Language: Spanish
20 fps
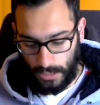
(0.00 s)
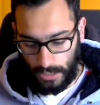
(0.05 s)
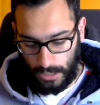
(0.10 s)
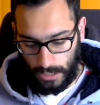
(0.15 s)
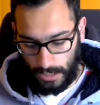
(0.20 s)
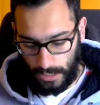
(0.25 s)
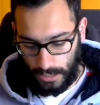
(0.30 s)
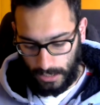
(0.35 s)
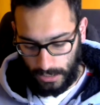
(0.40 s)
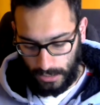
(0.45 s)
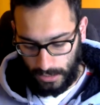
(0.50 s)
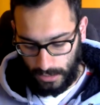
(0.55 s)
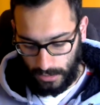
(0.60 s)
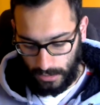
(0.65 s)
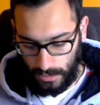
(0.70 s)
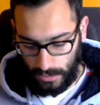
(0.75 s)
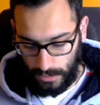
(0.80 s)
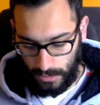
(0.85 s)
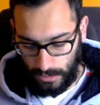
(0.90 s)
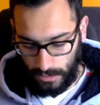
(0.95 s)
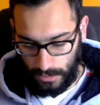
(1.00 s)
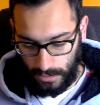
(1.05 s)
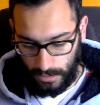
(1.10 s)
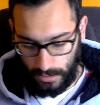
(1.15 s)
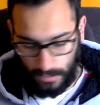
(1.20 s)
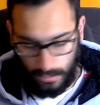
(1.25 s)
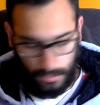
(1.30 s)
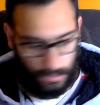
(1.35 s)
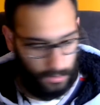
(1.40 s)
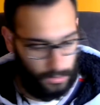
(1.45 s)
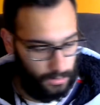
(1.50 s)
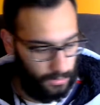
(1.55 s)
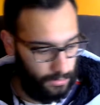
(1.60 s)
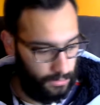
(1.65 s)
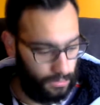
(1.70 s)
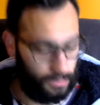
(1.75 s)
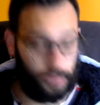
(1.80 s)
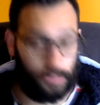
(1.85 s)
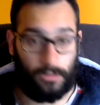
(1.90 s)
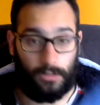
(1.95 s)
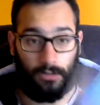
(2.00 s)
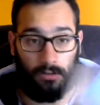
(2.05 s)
Eh, esto